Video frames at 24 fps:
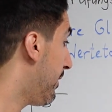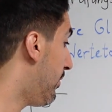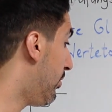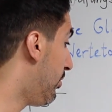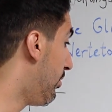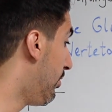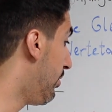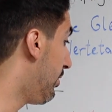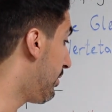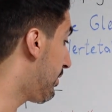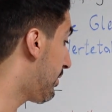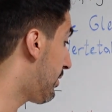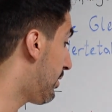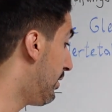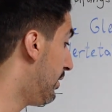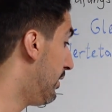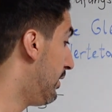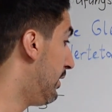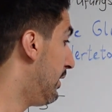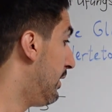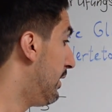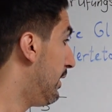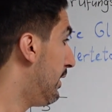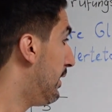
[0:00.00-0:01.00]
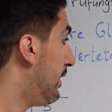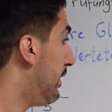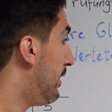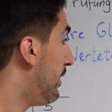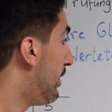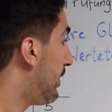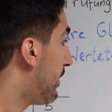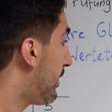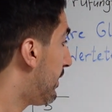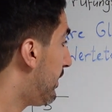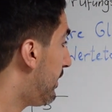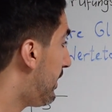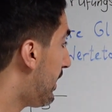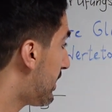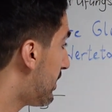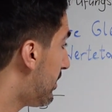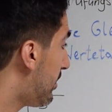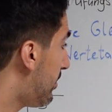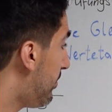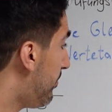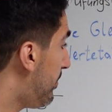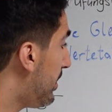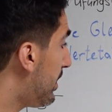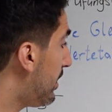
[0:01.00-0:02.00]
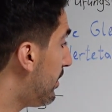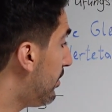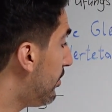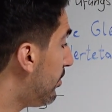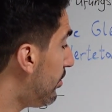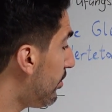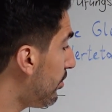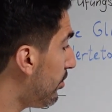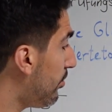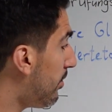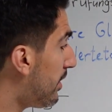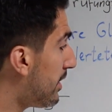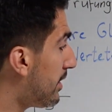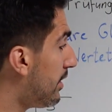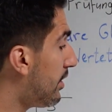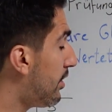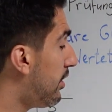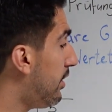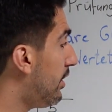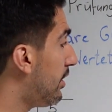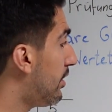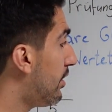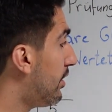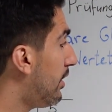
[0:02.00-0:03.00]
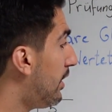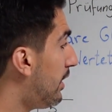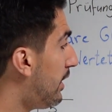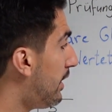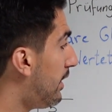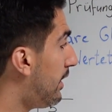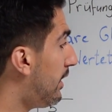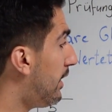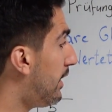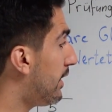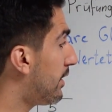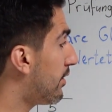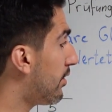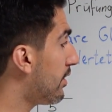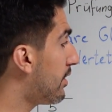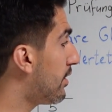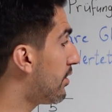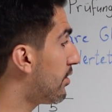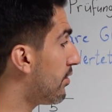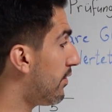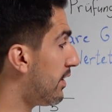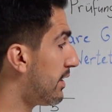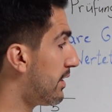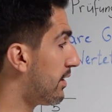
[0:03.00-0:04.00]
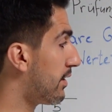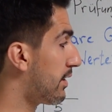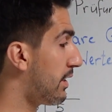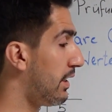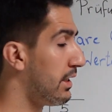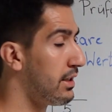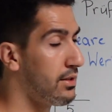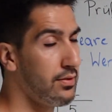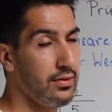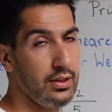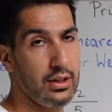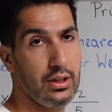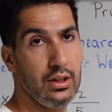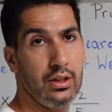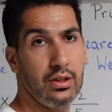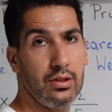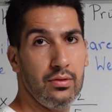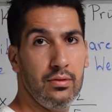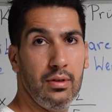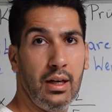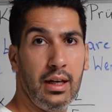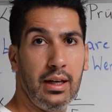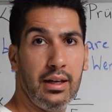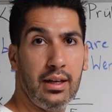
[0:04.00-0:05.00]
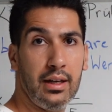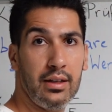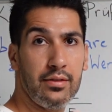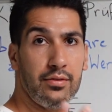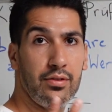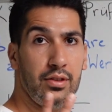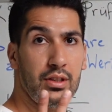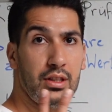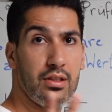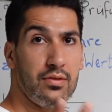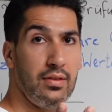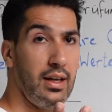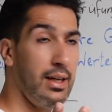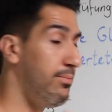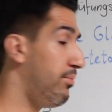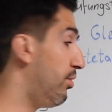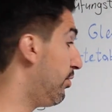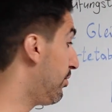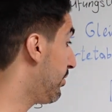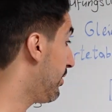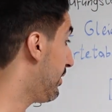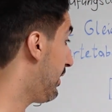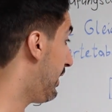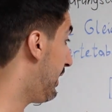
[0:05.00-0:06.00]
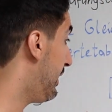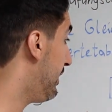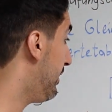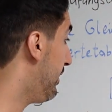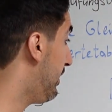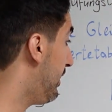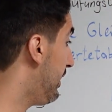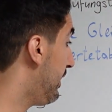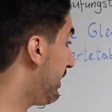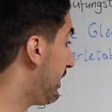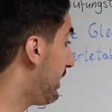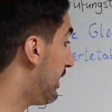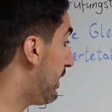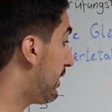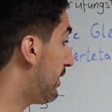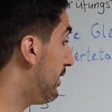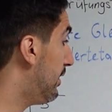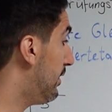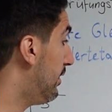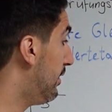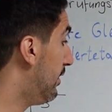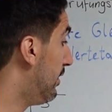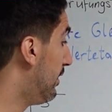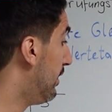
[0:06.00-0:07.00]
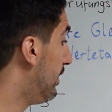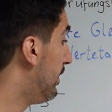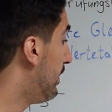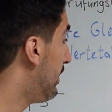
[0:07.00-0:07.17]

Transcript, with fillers: und das ist ein bisschen unübersichtlich. Ansonsten sowas ist ganz wichtig, anhand von zwei Punkten eine lineare